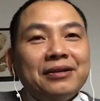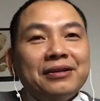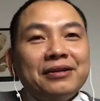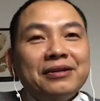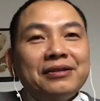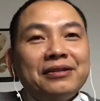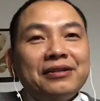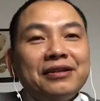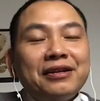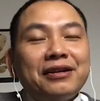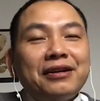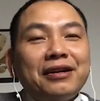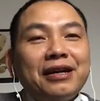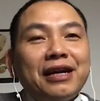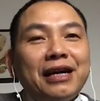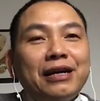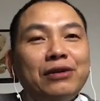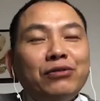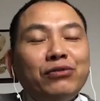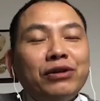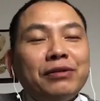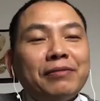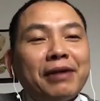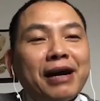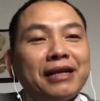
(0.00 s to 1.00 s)
thì cứ đến
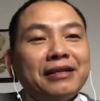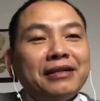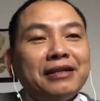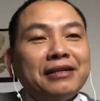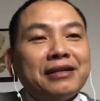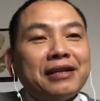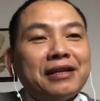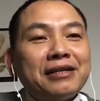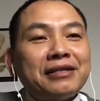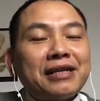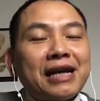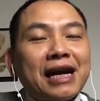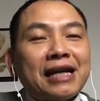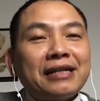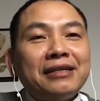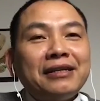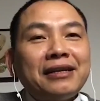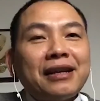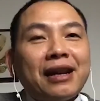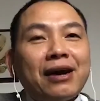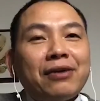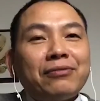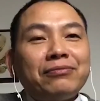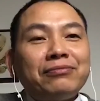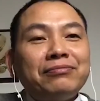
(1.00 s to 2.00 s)
Ủy ban Nhân dân xã Thịnh
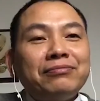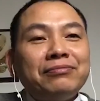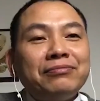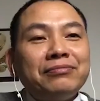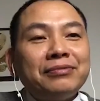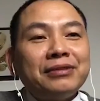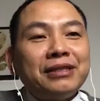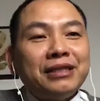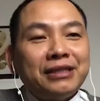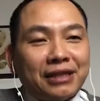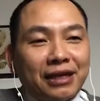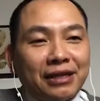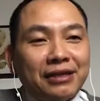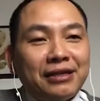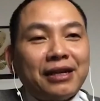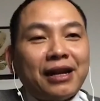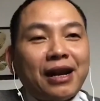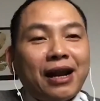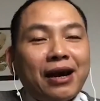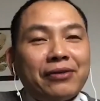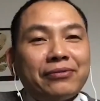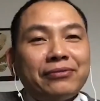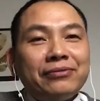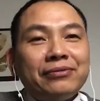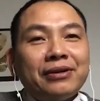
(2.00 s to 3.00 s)
Long, thị trấn Thịnh
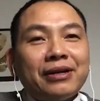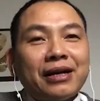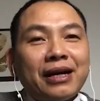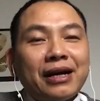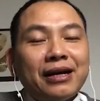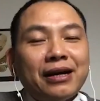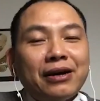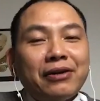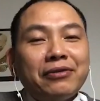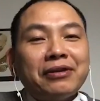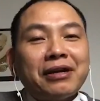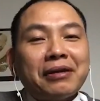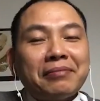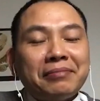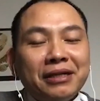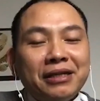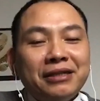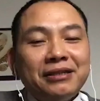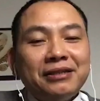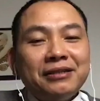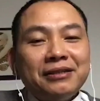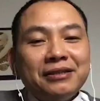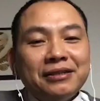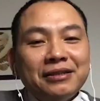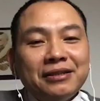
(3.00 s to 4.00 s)
Long, Hải Hậu, Nam Định,
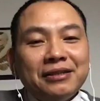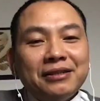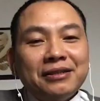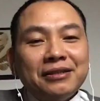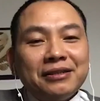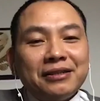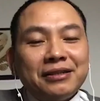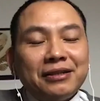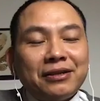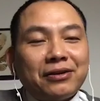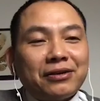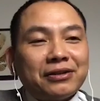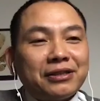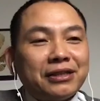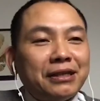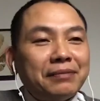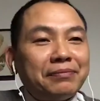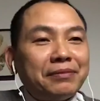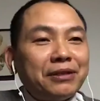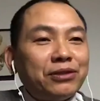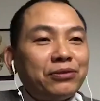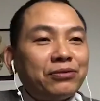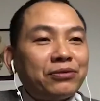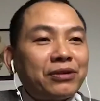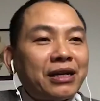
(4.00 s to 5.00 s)
thì có dịp thì
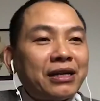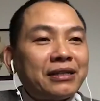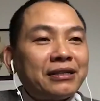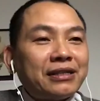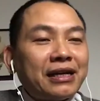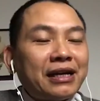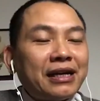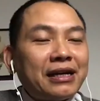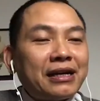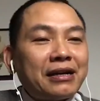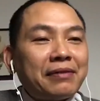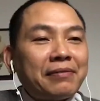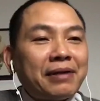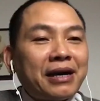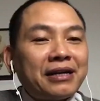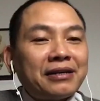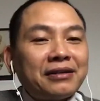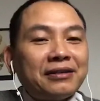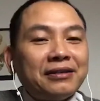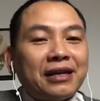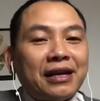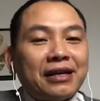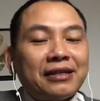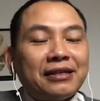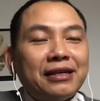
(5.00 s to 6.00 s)
chúng ta sẽ, các bạn cứ
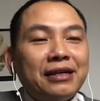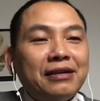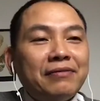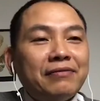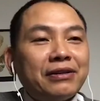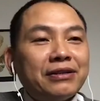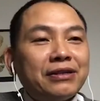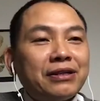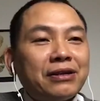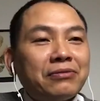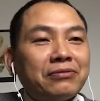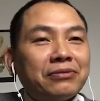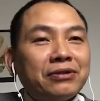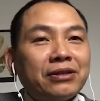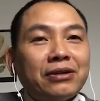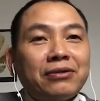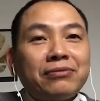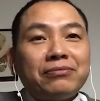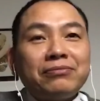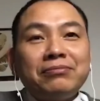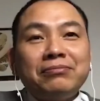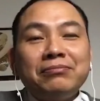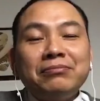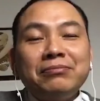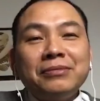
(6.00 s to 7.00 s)
nhắn tin vào trong trong
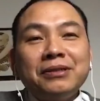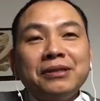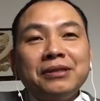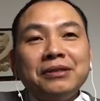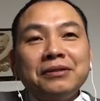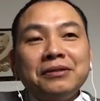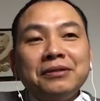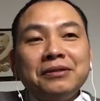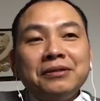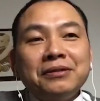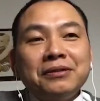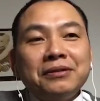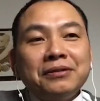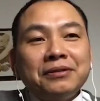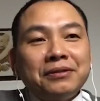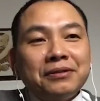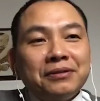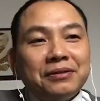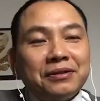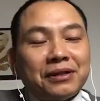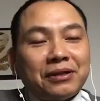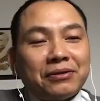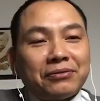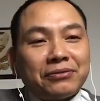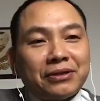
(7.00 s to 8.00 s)

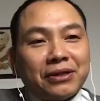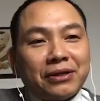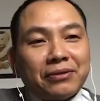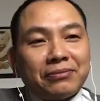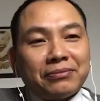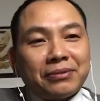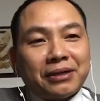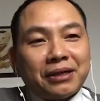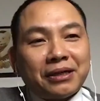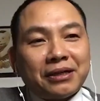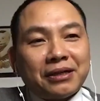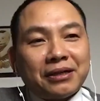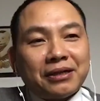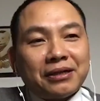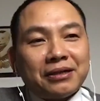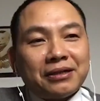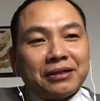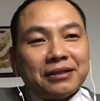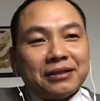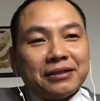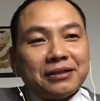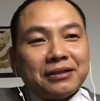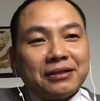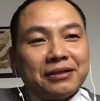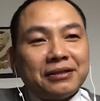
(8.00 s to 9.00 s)
trong trong
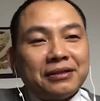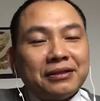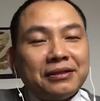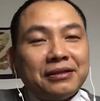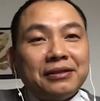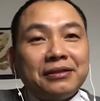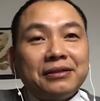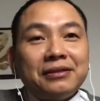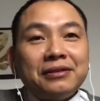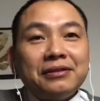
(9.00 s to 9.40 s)
uh,